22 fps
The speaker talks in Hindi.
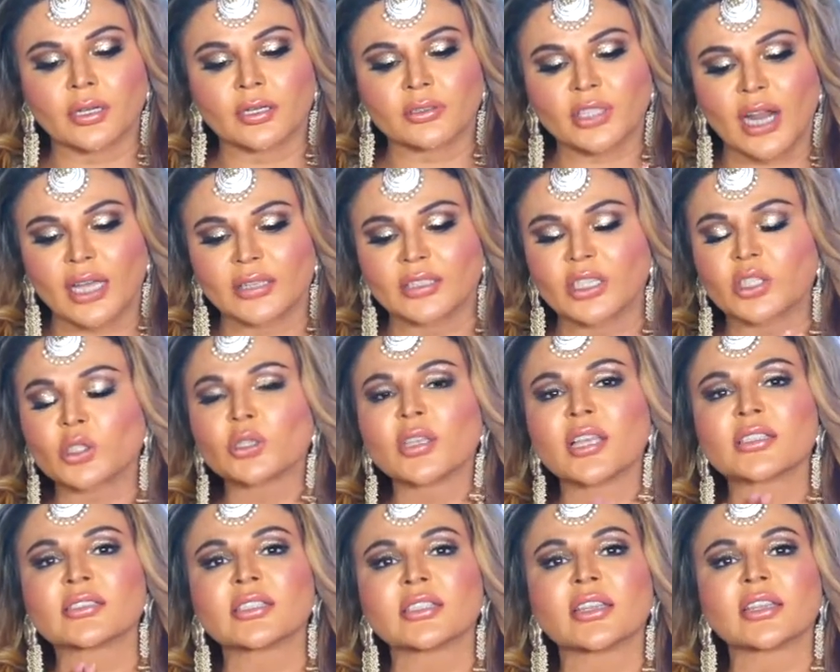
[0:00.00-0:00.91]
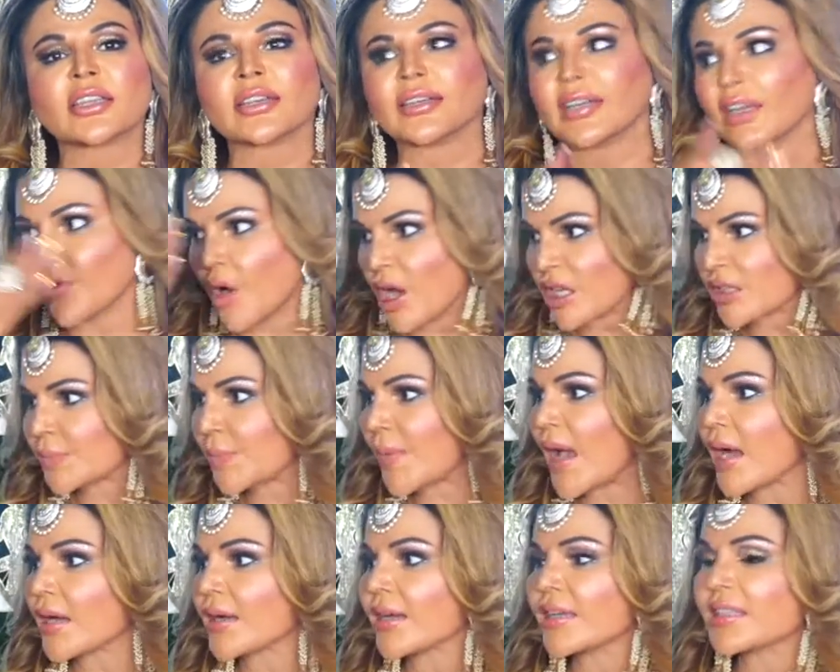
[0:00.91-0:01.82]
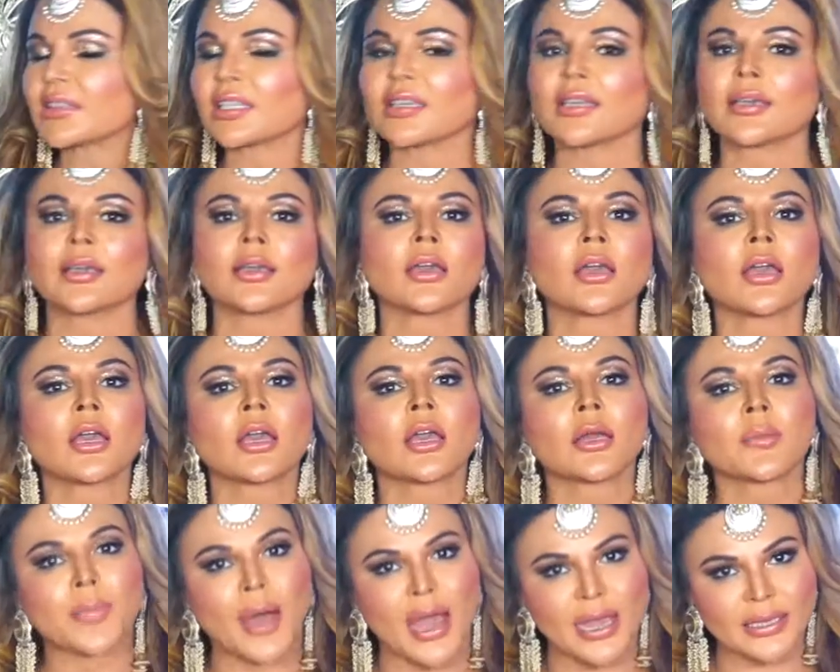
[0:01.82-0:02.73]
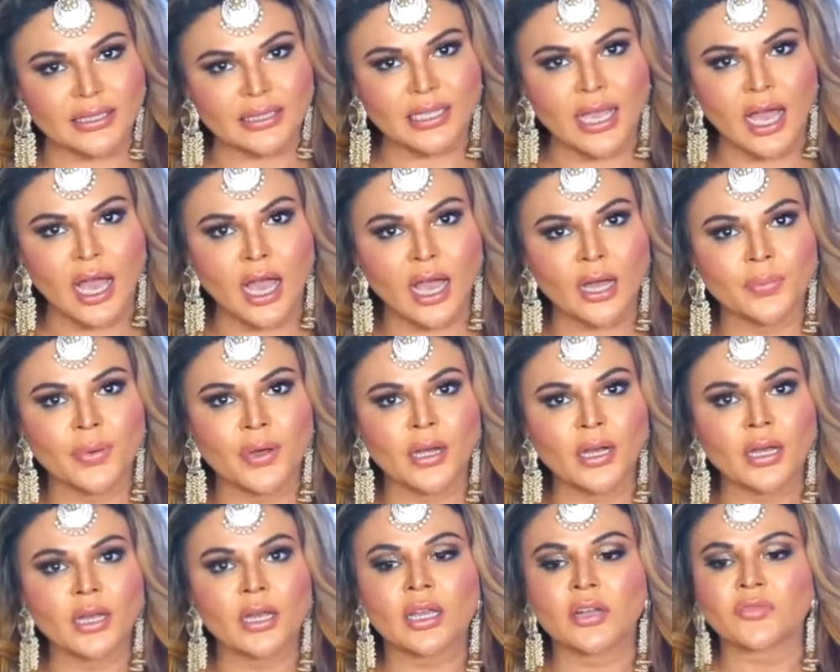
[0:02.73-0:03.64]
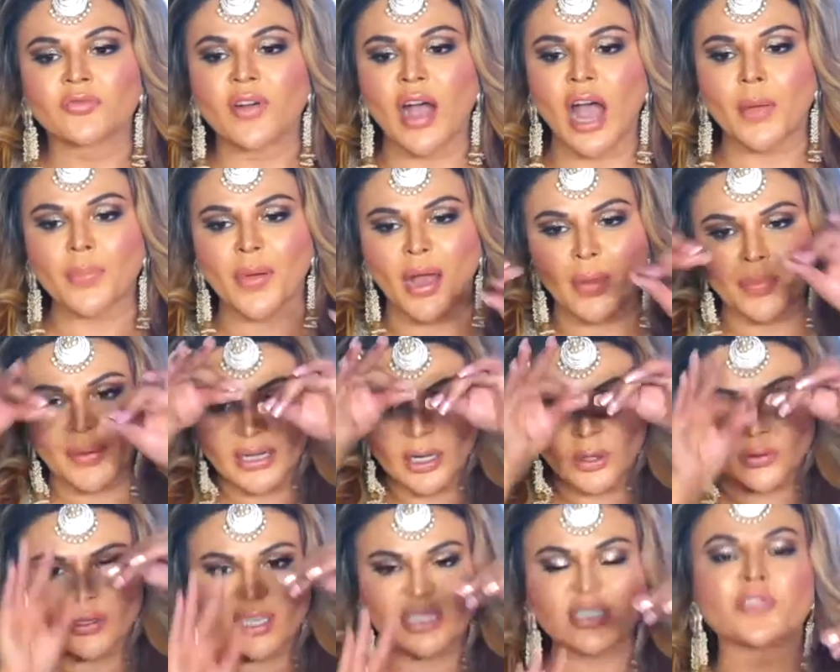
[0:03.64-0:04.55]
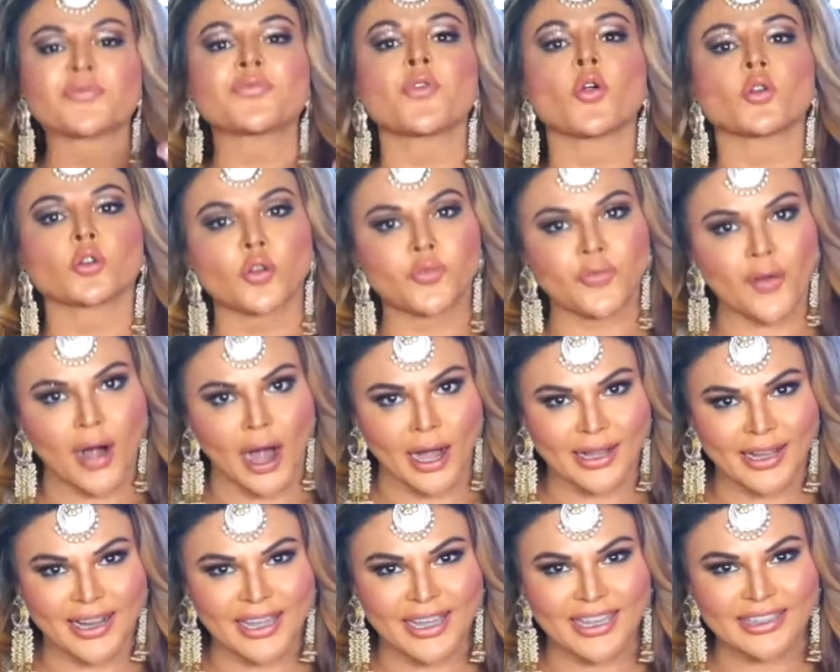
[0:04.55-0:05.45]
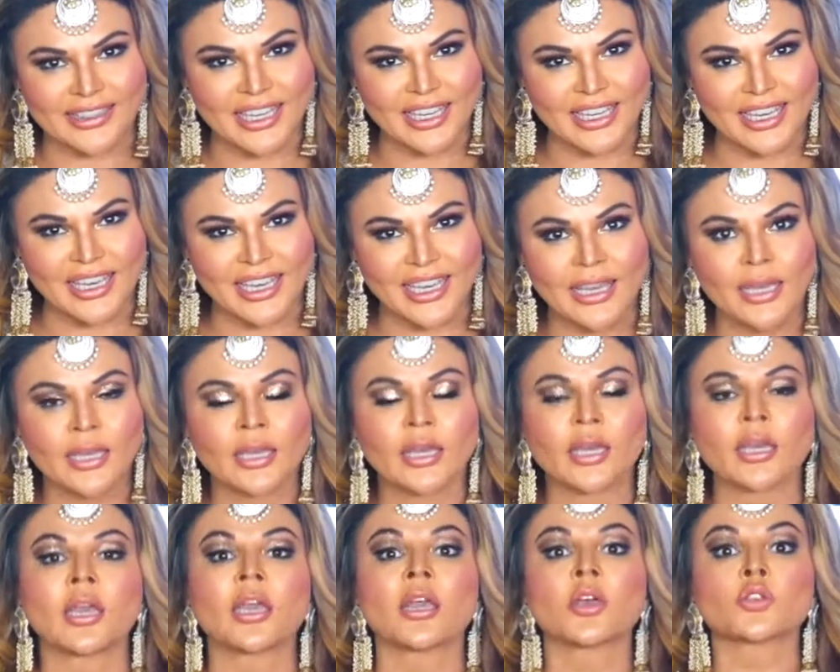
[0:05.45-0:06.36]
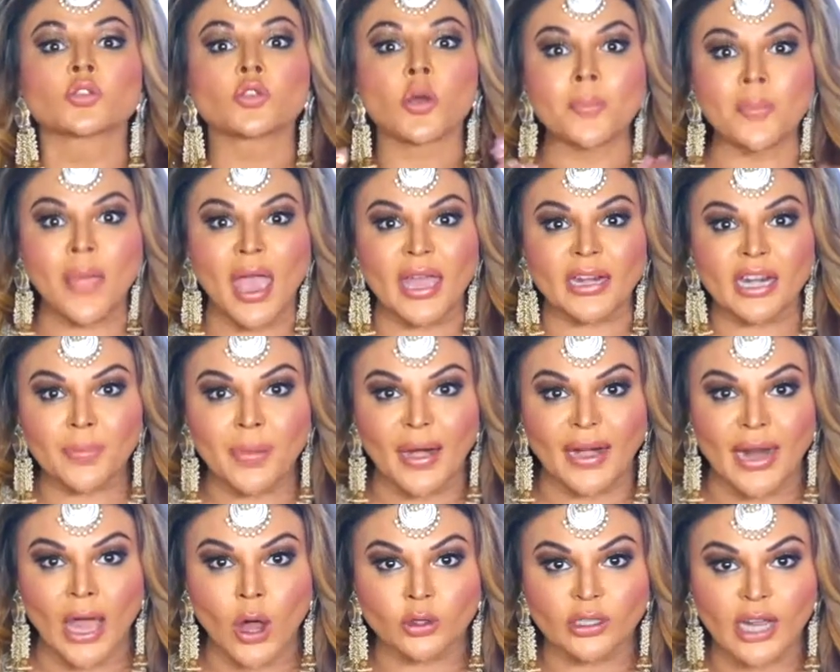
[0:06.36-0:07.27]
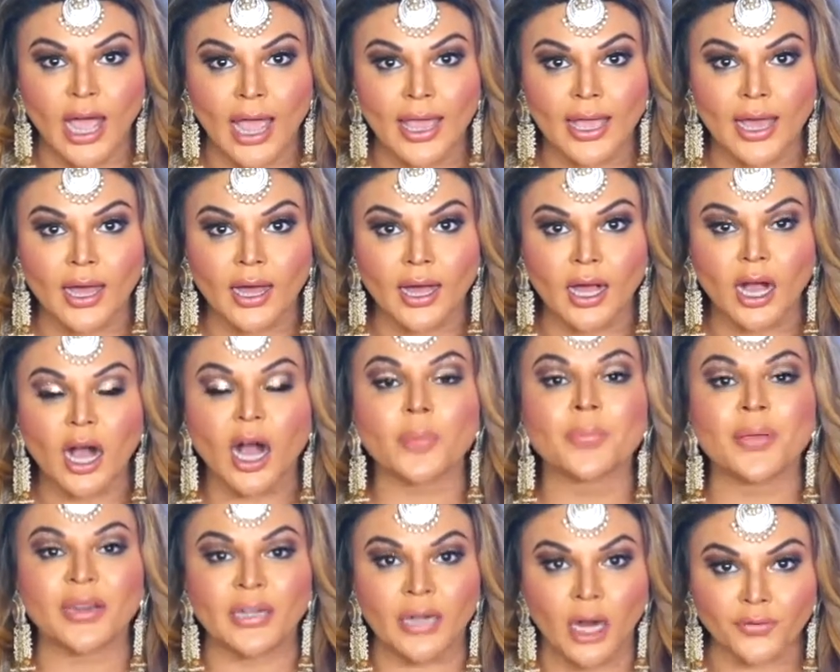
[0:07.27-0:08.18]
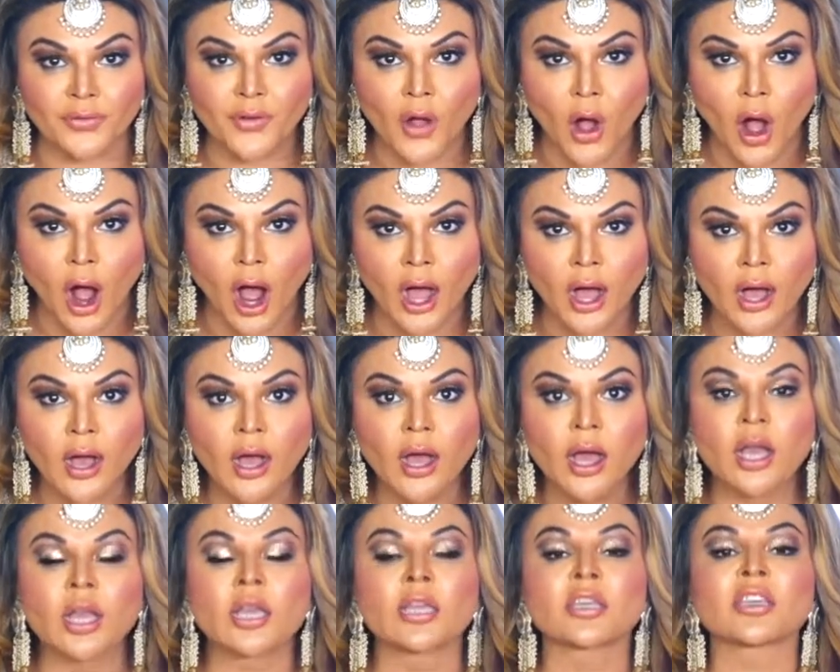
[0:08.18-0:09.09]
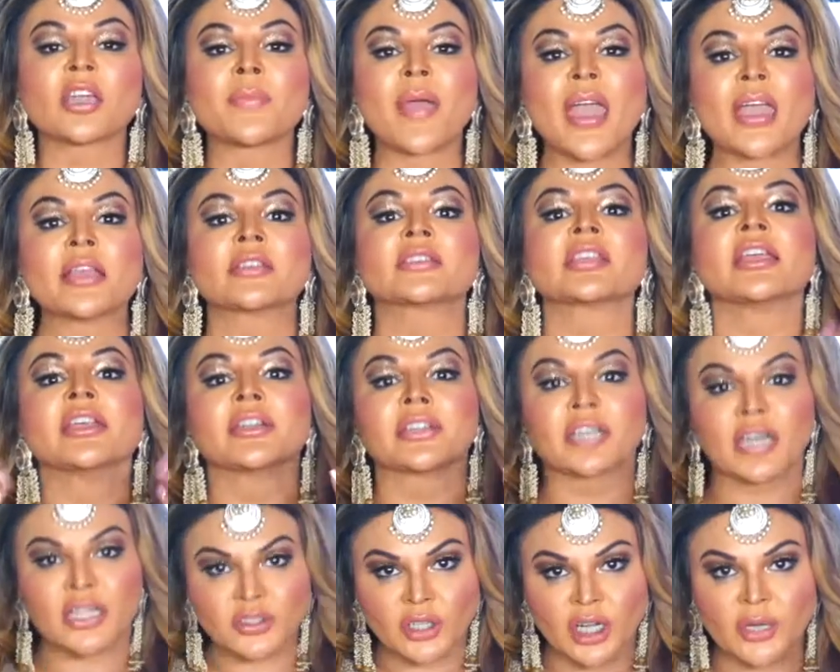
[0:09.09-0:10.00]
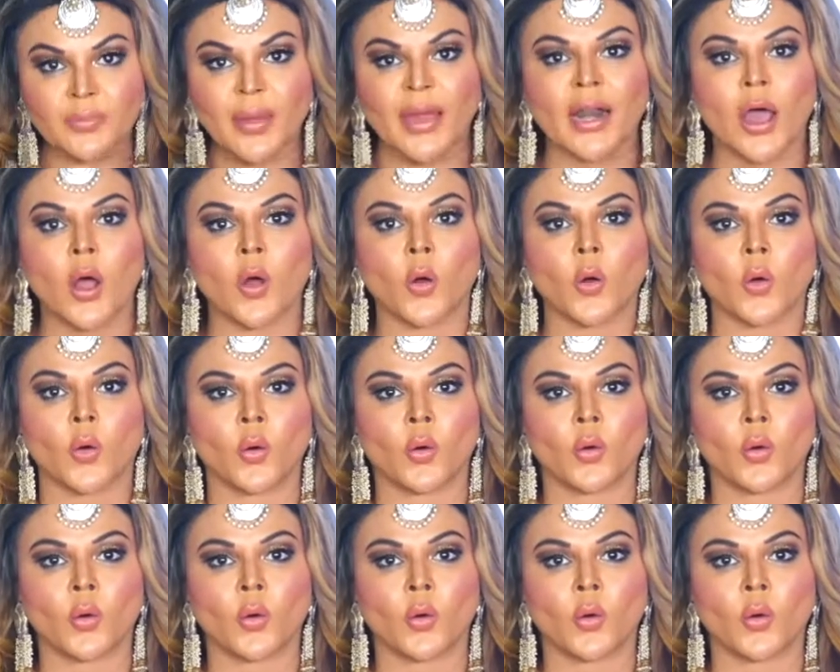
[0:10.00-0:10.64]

शादीशुदा ज़िंदगी डिवोर्स पे आ गई थी भाई साहब वहाँ पे अभिनव के सब फ़ोटो फाड़ रहे थे तो मैंने बेड़ा उठाया अभिनव को कि मैं इसे इंटरेस्टिंग बनाऊँ